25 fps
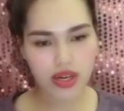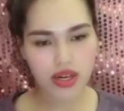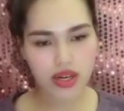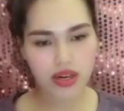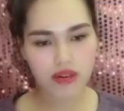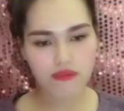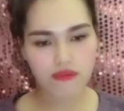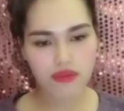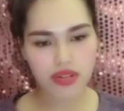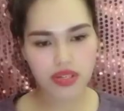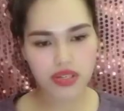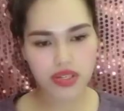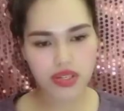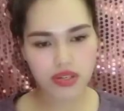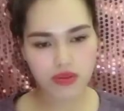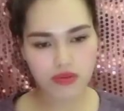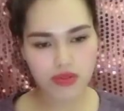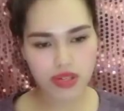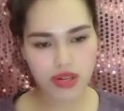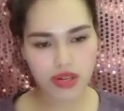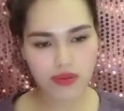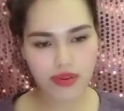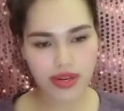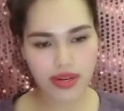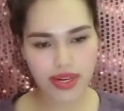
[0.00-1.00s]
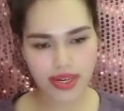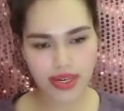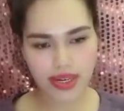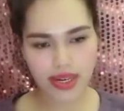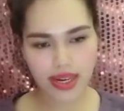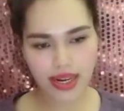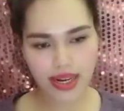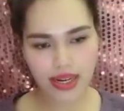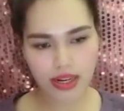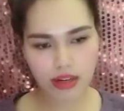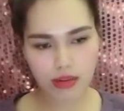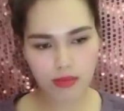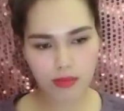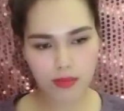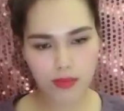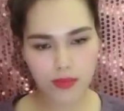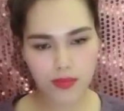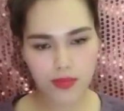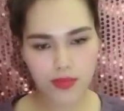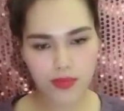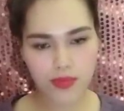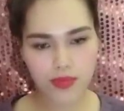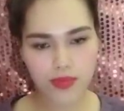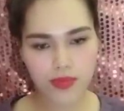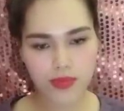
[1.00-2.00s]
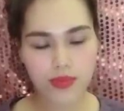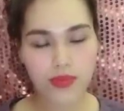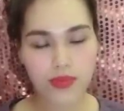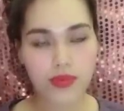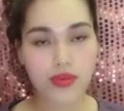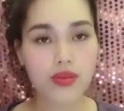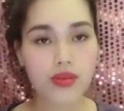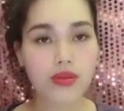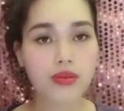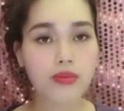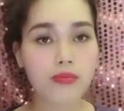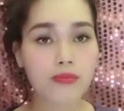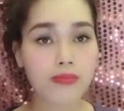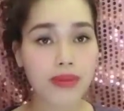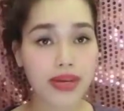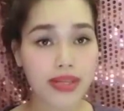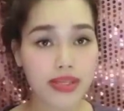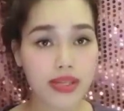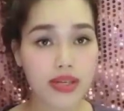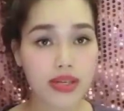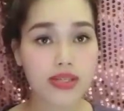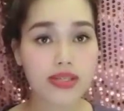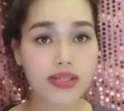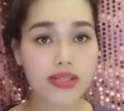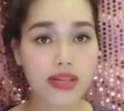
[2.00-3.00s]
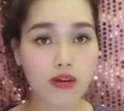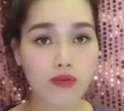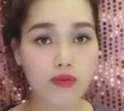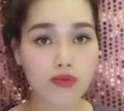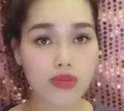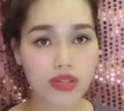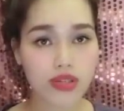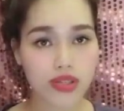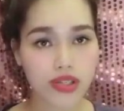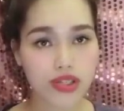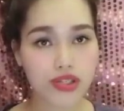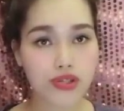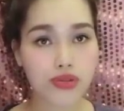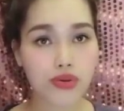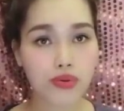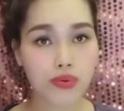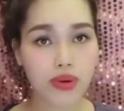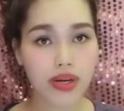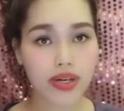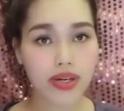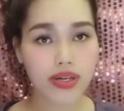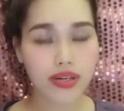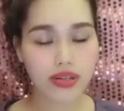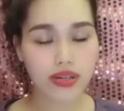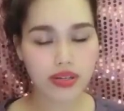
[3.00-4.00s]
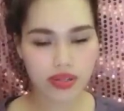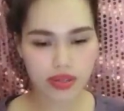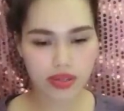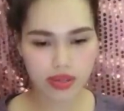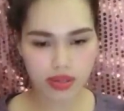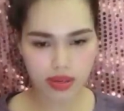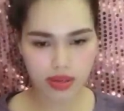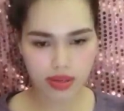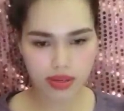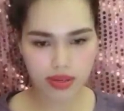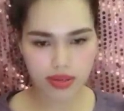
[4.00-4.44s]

viện phải dìu ra ngoài hành lang. Mấy tiếng sau thì chị tôi qua đời.